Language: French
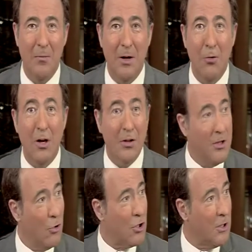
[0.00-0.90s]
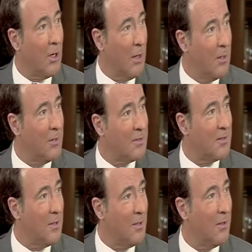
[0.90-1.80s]
Et eh bien, le lundi, en général,
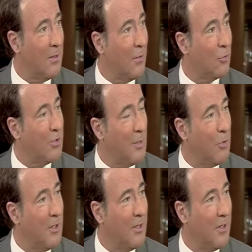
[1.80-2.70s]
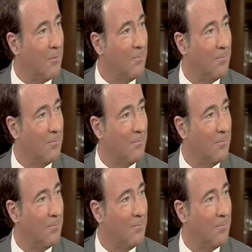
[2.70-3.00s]
c'est entretien politique